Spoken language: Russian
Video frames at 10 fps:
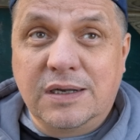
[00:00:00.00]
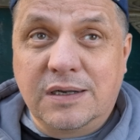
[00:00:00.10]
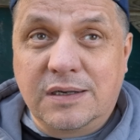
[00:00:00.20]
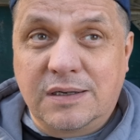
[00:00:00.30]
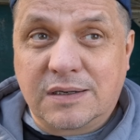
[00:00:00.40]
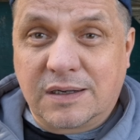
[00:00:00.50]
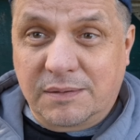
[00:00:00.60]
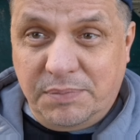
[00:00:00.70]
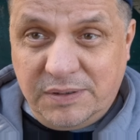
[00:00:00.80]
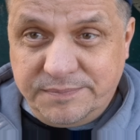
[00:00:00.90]
а,
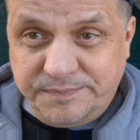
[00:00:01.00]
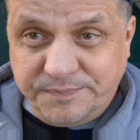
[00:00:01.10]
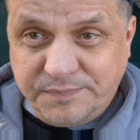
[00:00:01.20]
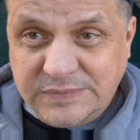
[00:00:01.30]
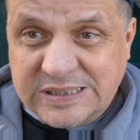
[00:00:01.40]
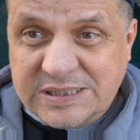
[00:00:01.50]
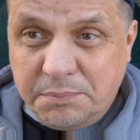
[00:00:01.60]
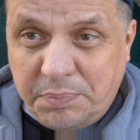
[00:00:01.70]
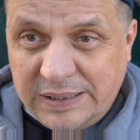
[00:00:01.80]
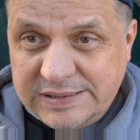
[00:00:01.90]
как бы
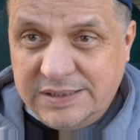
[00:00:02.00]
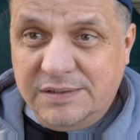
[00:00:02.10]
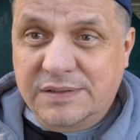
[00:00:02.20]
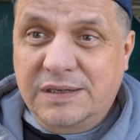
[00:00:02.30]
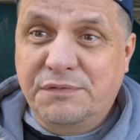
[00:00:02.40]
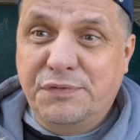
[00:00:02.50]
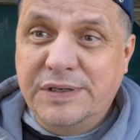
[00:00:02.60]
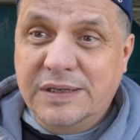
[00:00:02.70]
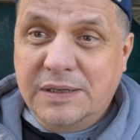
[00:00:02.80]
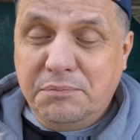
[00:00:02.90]
симпатия, да,
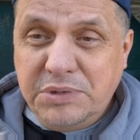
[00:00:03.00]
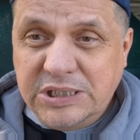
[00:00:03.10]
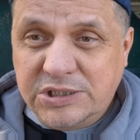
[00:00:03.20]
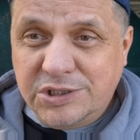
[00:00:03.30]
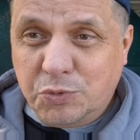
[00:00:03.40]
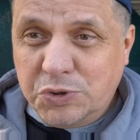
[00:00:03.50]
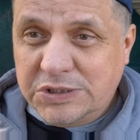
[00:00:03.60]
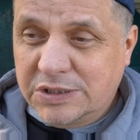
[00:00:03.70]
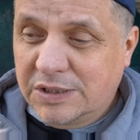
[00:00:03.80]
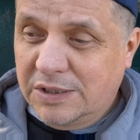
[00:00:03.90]
вы
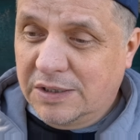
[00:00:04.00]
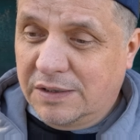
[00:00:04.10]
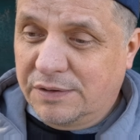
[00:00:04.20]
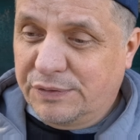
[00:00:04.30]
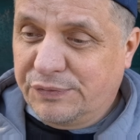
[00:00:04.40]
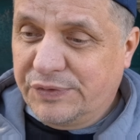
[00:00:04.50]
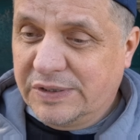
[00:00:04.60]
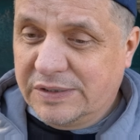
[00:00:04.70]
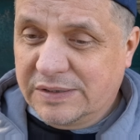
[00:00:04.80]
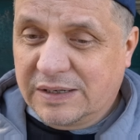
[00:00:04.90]
медитируете, а,
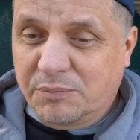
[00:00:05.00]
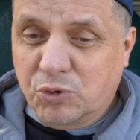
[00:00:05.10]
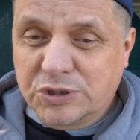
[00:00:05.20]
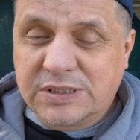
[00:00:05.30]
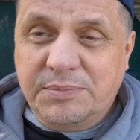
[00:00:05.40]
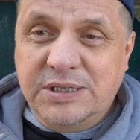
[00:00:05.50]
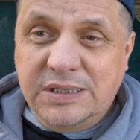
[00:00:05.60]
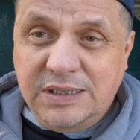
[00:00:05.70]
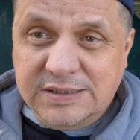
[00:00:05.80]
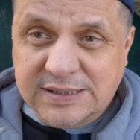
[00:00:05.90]
вы можете
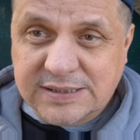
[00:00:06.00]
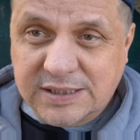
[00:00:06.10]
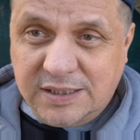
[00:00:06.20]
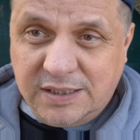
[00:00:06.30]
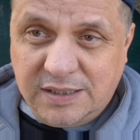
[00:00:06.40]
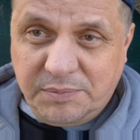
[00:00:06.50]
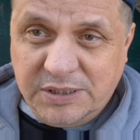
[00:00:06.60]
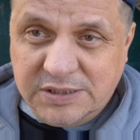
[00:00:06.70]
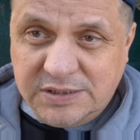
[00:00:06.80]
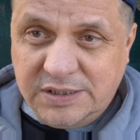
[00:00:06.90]
объединиться с эгрегорами
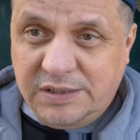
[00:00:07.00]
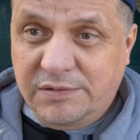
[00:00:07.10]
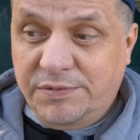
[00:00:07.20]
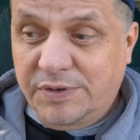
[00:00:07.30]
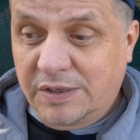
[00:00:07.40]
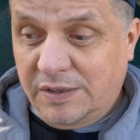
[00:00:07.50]
этих деревьев.